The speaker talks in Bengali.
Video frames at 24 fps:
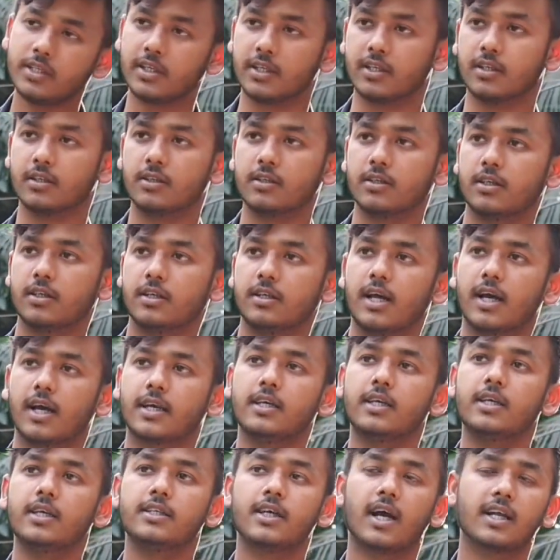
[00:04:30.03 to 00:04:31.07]
করেছেন
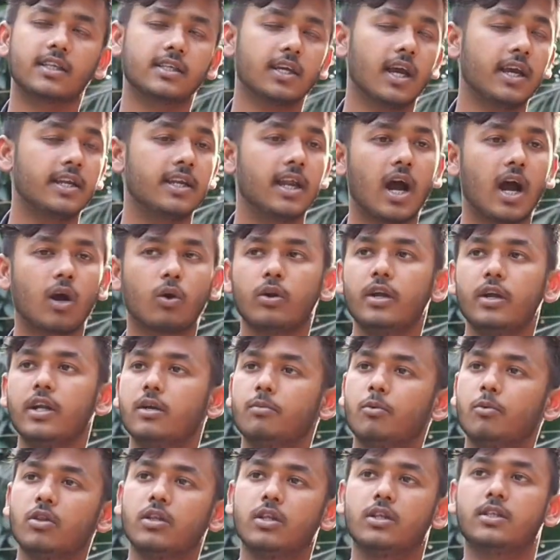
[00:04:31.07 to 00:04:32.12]
নাকি যাচাই না করে
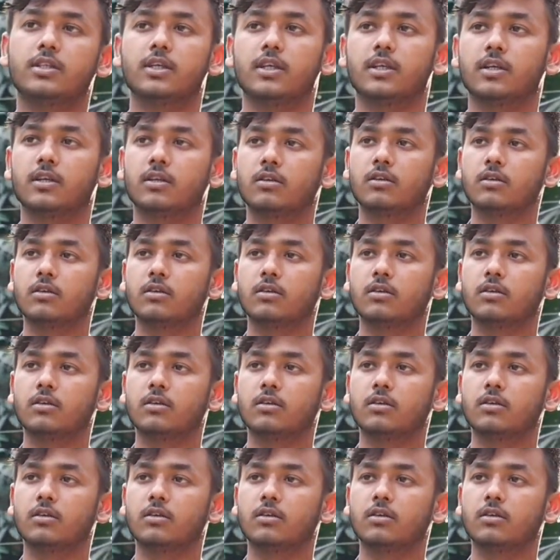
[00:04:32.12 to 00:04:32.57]
ডিভোর্স দিচ্ছেন